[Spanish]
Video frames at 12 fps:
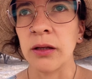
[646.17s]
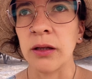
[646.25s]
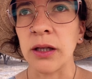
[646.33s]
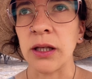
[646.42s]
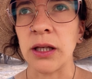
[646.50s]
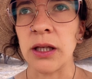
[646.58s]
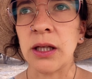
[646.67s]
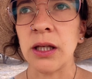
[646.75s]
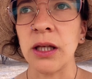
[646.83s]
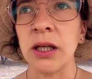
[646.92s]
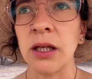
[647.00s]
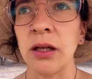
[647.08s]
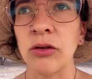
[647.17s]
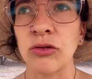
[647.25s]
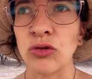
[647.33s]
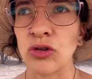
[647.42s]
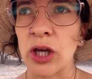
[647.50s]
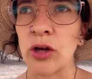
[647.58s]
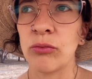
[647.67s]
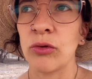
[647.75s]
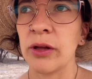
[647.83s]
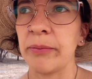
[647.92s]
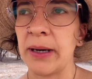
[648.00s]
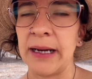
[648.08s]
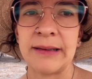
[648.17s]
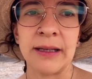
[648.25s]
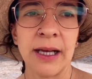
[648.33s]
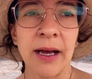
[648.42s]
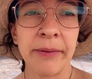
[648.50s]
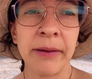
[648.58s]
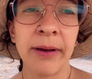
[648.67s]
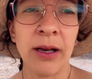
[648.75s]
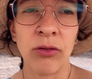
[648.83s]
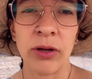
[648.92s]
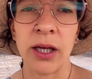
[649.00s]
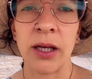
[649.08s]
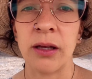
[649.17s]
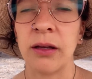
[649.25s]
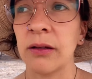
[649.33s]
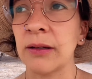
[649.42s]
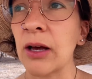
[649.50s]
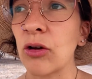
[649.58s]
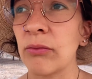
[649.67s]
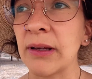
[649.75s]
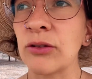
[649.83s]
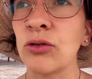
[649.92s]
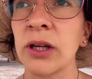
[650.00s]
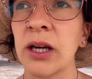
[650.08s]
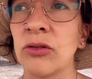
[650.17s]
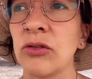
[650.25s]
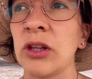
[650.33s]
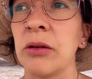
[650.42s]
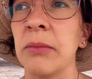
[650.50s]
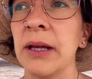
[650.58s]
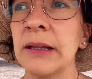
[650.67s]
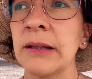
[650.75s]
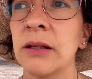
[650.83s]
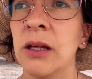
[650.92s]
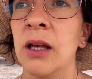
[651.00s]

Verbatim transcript: Y los usé como de para cerca viva, en lo que saco más órganos y demás.